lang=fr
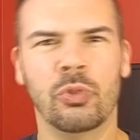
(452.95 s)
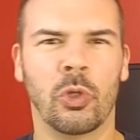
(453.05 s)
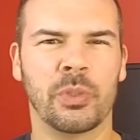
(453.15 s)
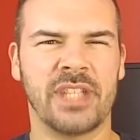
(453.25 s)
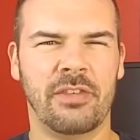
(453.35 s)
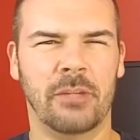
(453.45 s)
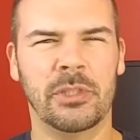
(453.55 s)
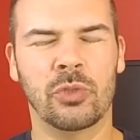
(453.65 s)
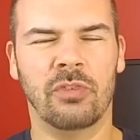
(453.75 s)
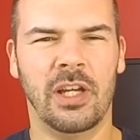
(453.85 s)
On veut à fermer
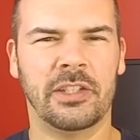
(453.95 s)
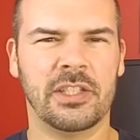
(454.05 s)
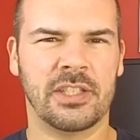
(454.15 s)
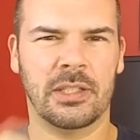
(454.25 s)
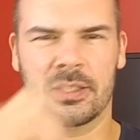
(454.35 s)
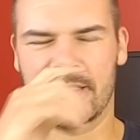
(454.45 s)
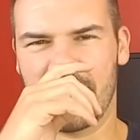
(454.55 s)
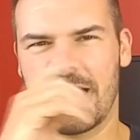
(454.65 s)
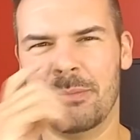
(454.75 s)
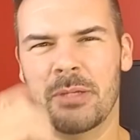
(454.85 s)
le couvert, que ça
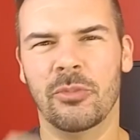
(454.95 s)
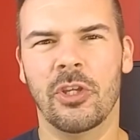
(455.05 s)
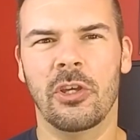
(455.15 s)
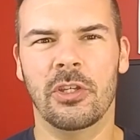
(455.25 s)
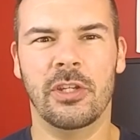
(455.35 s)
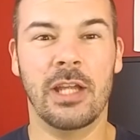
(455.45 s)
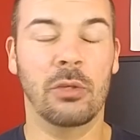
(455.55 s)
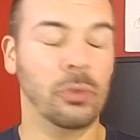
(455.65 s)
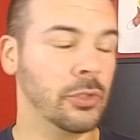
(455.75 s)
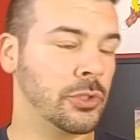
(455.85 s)
a quand même de, de
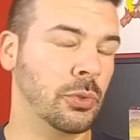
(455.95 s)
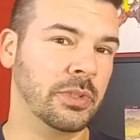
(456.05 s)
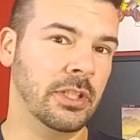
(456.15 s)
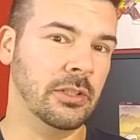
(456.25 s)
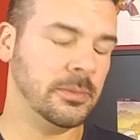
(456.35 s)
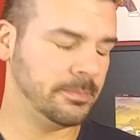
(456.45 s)
l'allure de ce côté-là.